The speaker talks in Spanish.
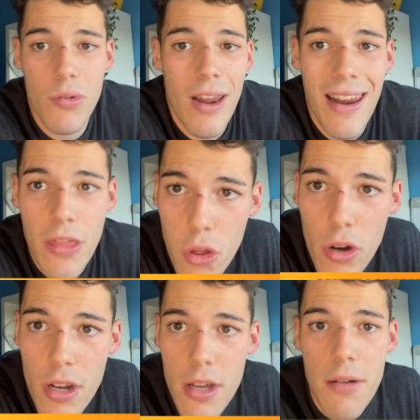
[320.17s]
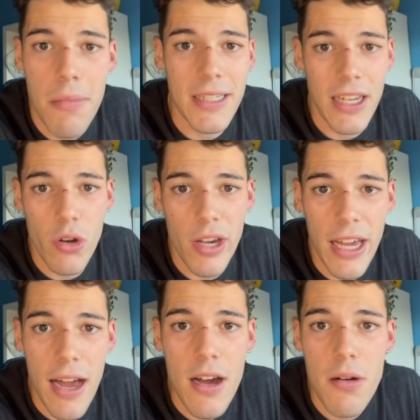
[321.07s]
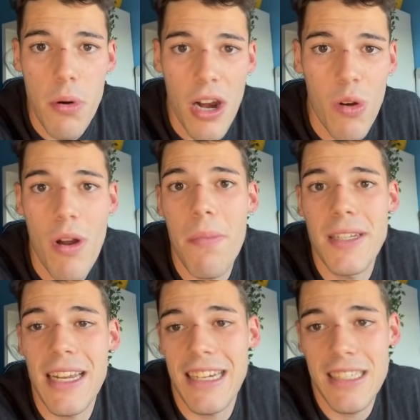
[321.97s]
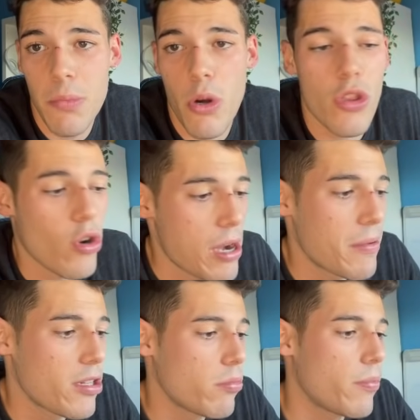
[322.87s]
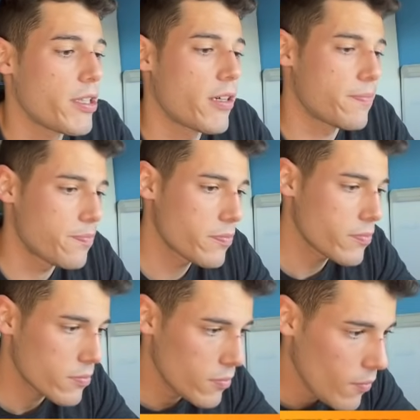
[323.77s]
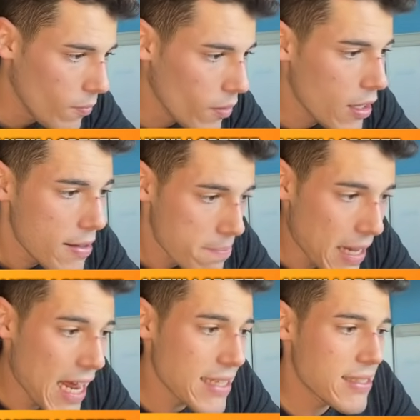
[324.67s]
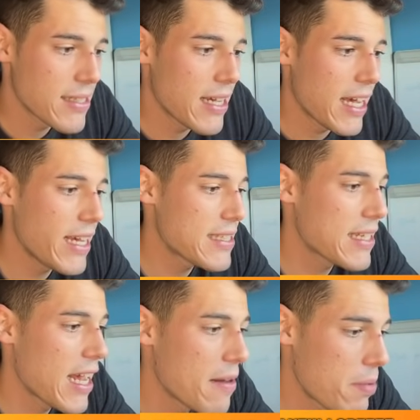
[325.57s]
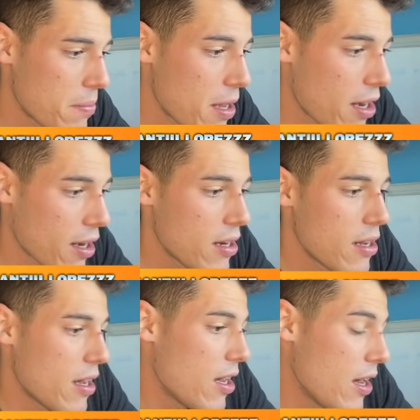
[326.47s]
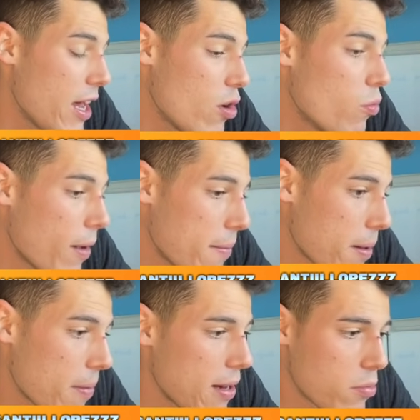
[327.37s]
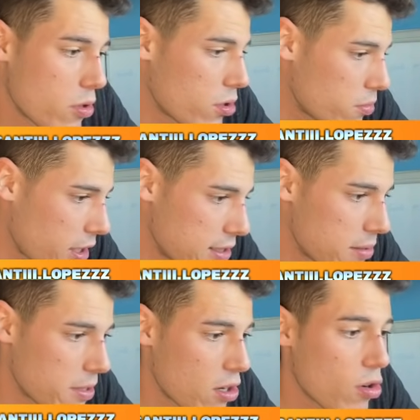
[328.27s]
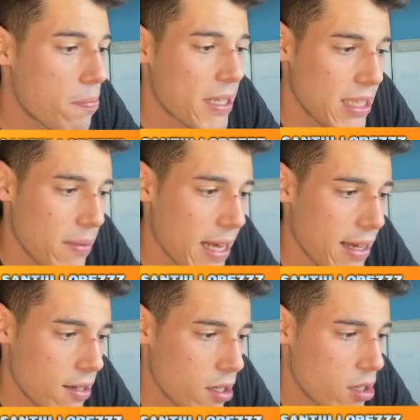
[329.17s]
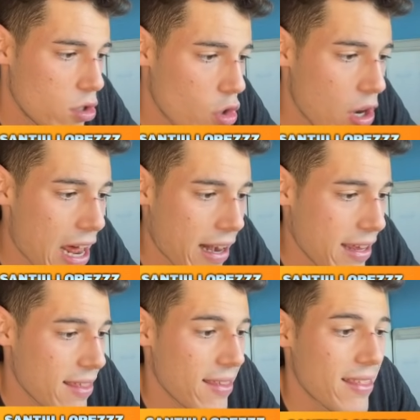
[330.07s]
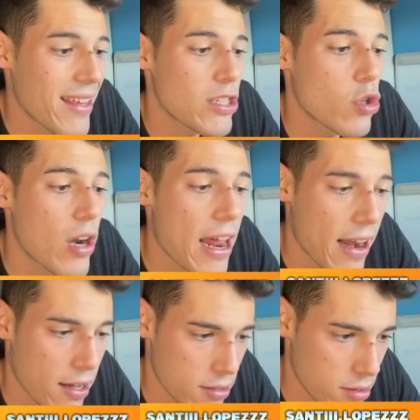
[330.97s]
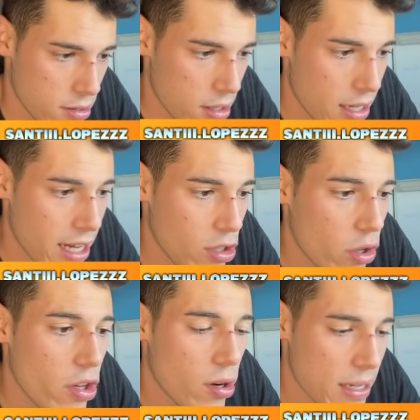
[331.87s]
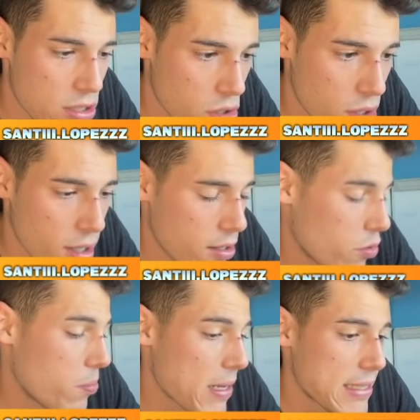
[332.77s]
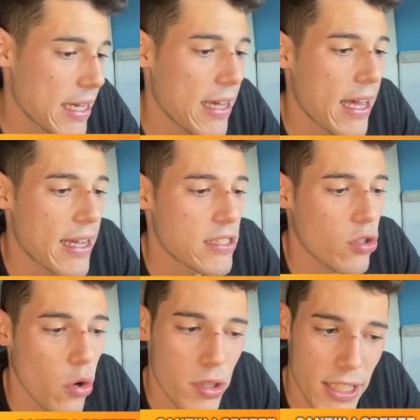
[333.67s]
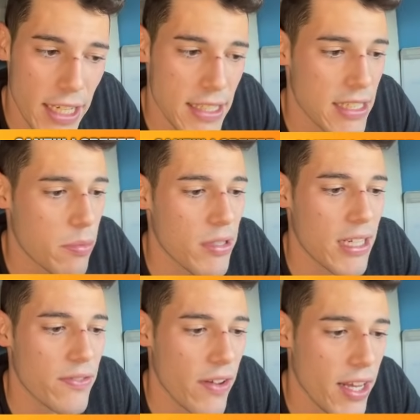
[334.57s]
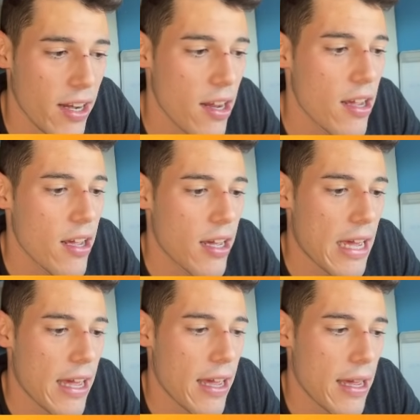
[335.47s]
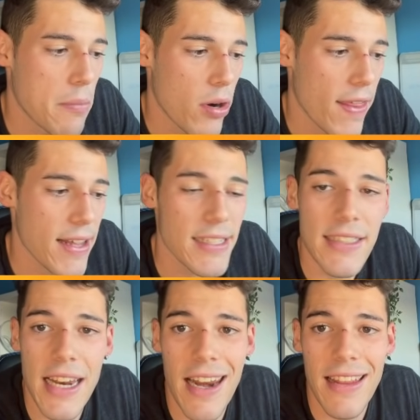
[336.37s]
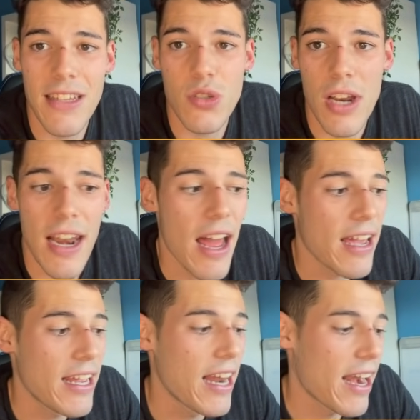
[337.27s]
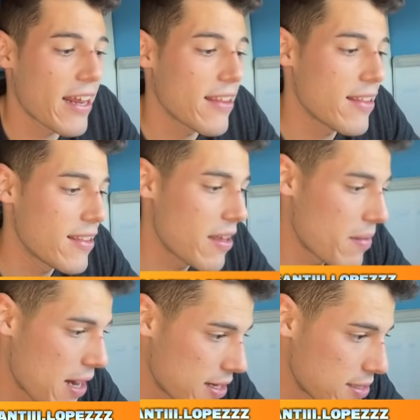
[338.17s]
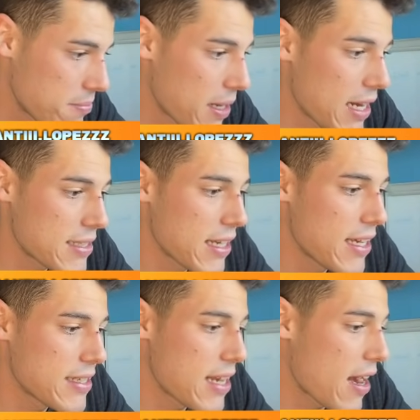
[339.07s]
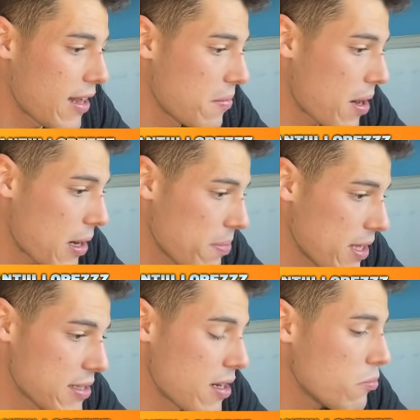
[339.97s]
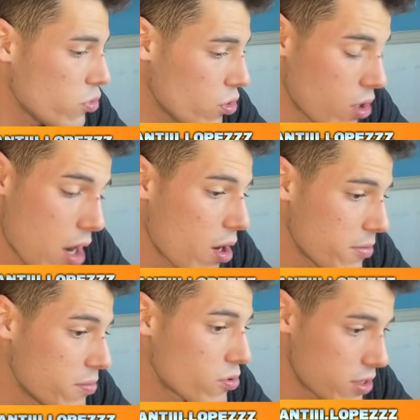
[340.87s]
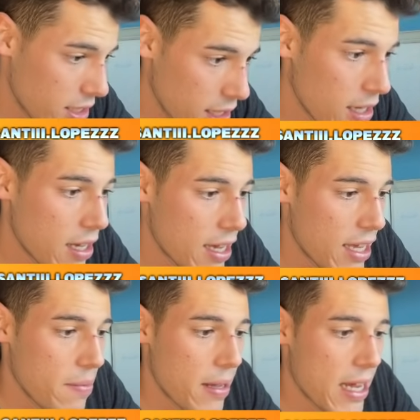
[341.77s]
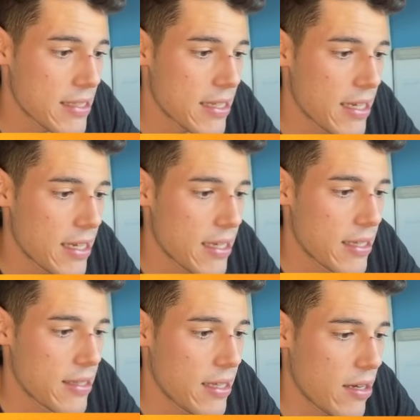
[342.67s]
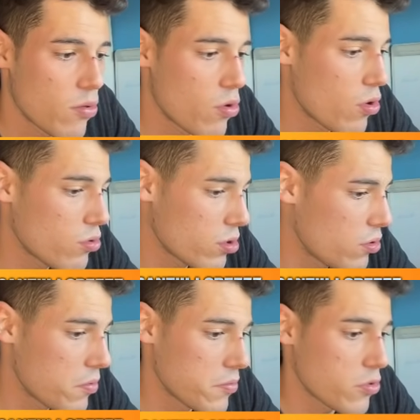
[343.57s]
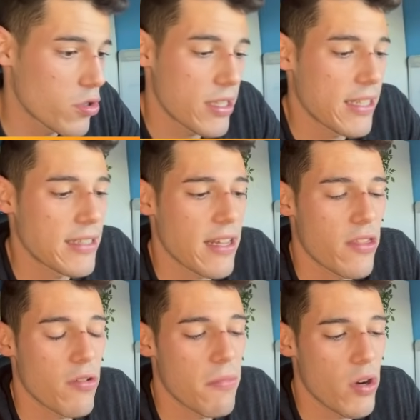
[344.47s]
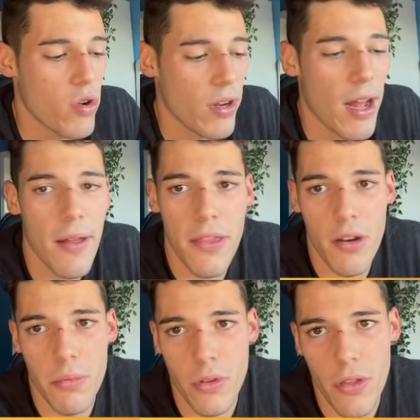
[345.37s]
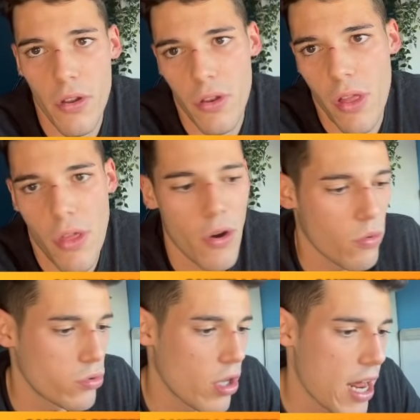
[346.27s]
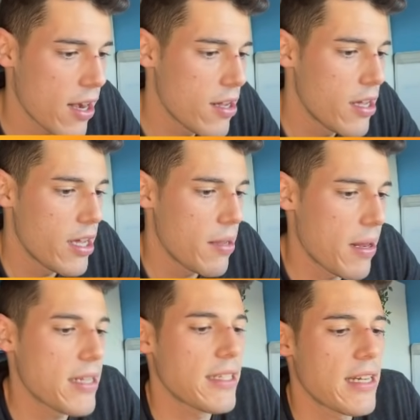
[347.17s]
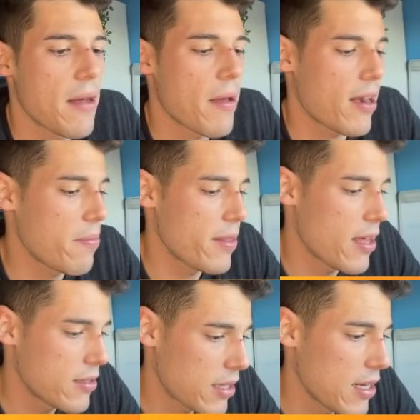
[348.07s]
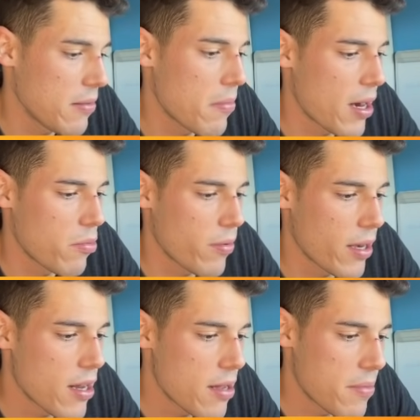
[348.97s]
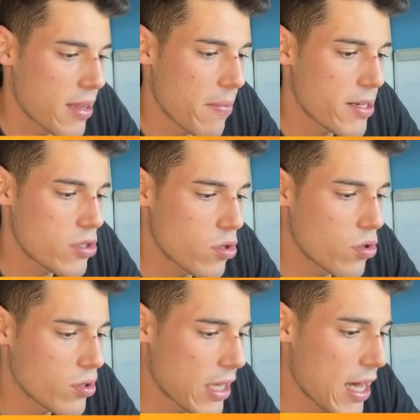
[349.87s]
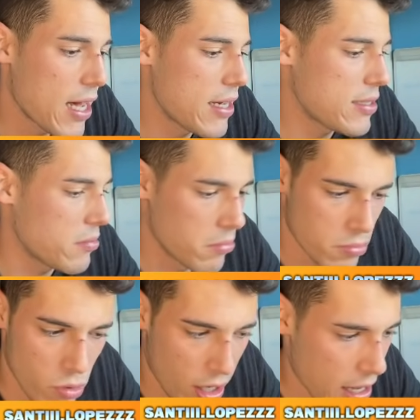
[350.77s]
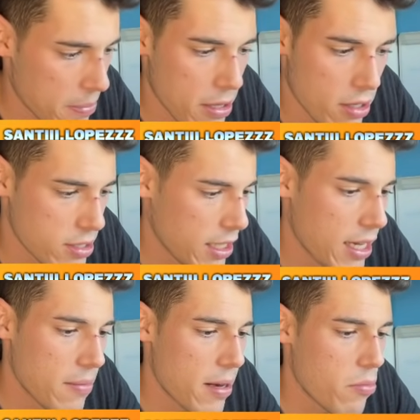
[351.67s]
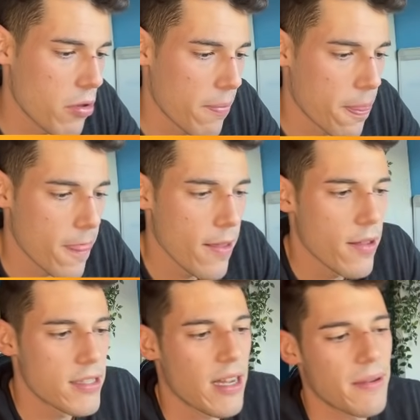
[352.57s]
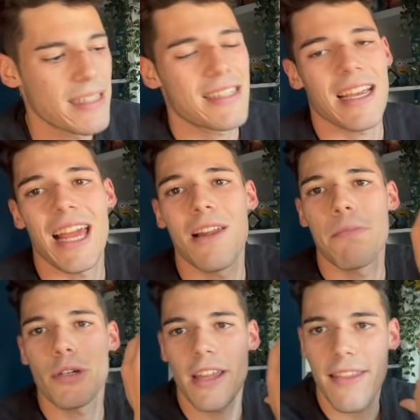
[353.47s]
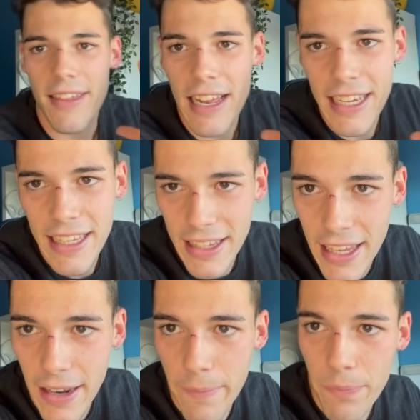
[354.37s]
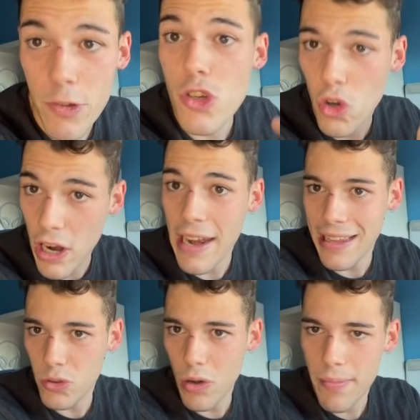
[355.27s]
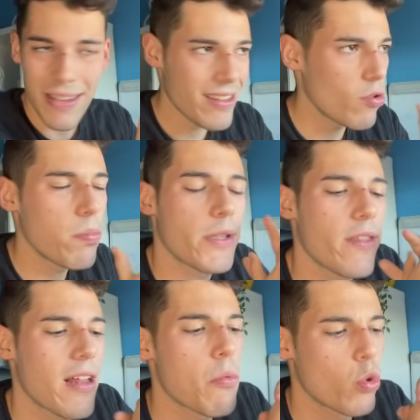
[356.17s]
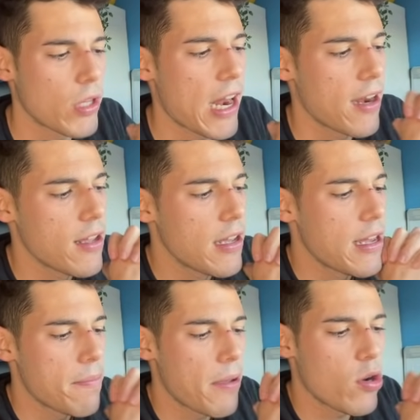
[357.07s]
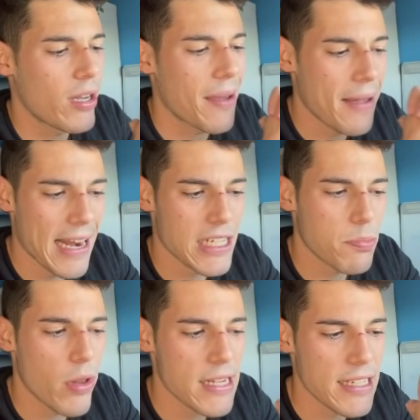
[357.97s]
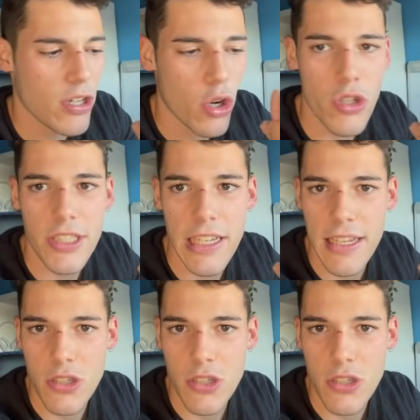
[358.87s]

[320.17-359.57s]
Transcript: una razón más que lógica por la cual pensar que este proyecto realmente lo puede petar. Velas es el primer EVM, ¿vale? Bueno, como queréis interpretarlo, compatible con la red de Solana. El código base es cross chain y se puede transferir eh, monedas entre la red de Solana y la red de Velas. Velas es la red más rápida en el mundo, ahora mismo sí, y Velas eh, tiene un, coste de transacción menor a 0.0001 dólar y Velas es la más rápida tal, vale, muy bien. Metaverso tal, muy rápido, no sé qué, vale, muy bien. ¿Sabéis el potencial que tiene Solana? Actualmente tiene un potencial brutal, pero que Velas pueda ser crosschain de